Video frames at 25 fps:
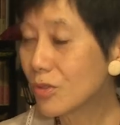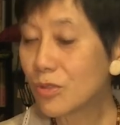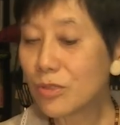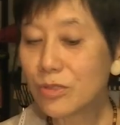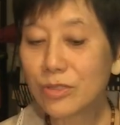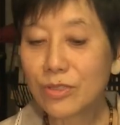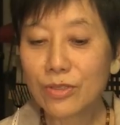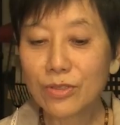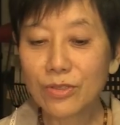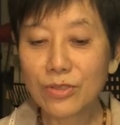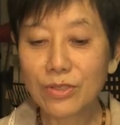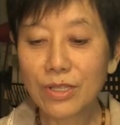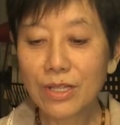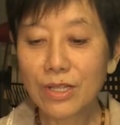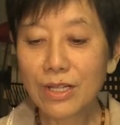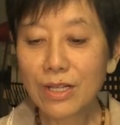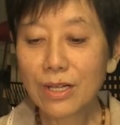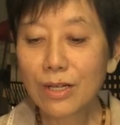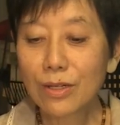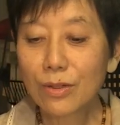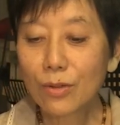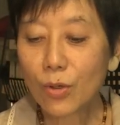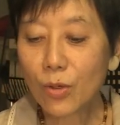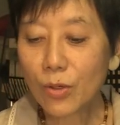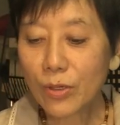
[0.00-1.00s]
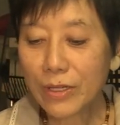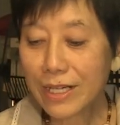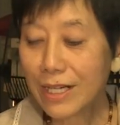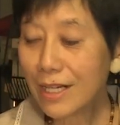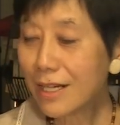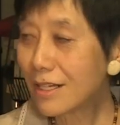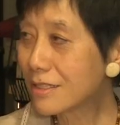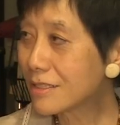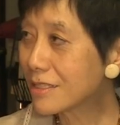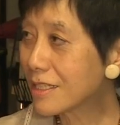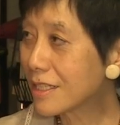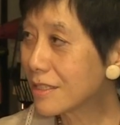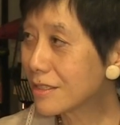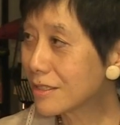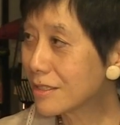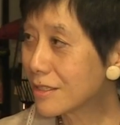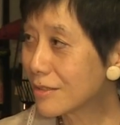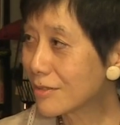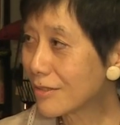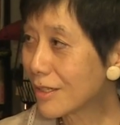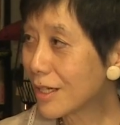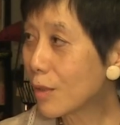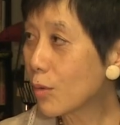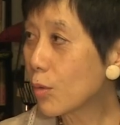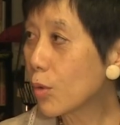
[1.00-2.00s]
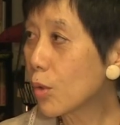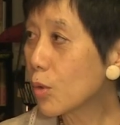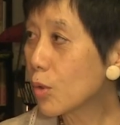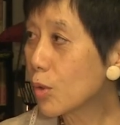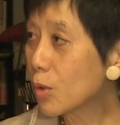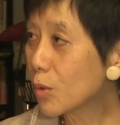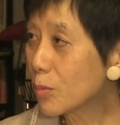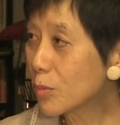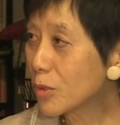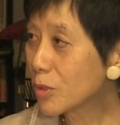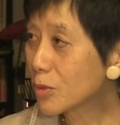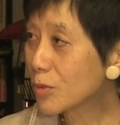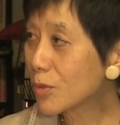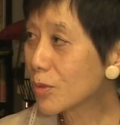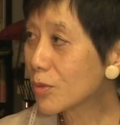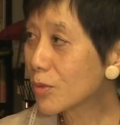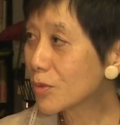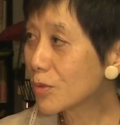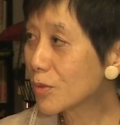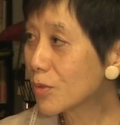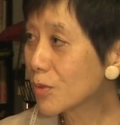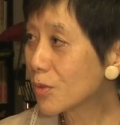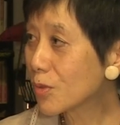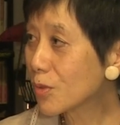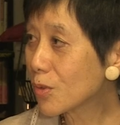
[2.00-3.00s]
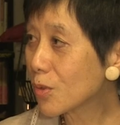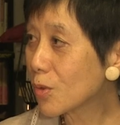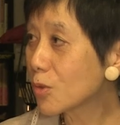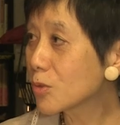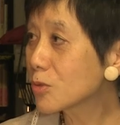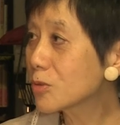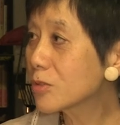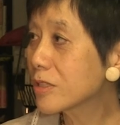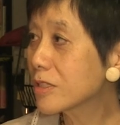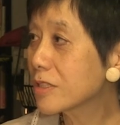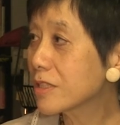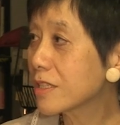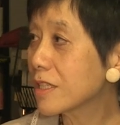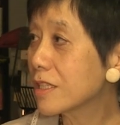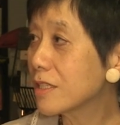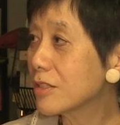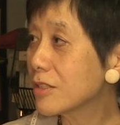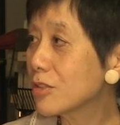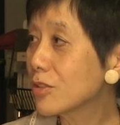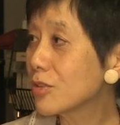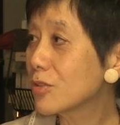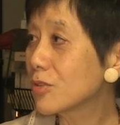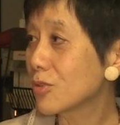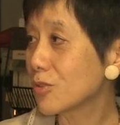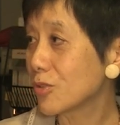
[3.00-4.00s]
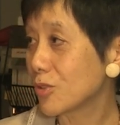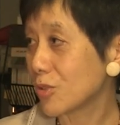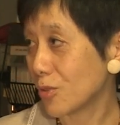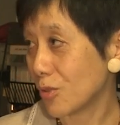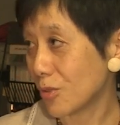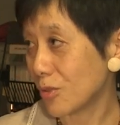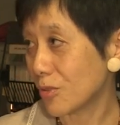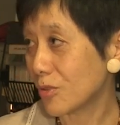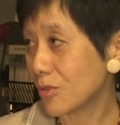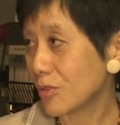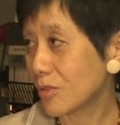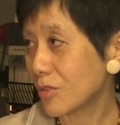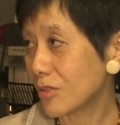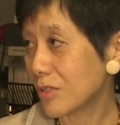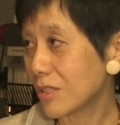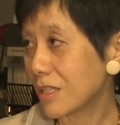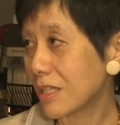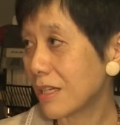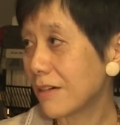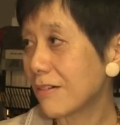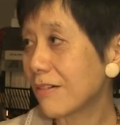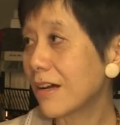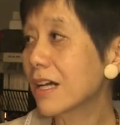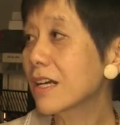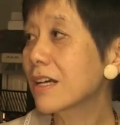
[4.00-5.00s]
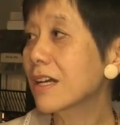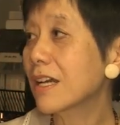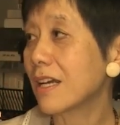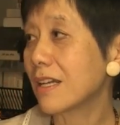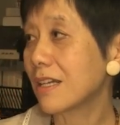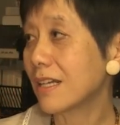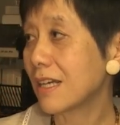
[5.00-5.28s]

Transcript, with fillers: というこれが実は大元のコンスティテューションなわけ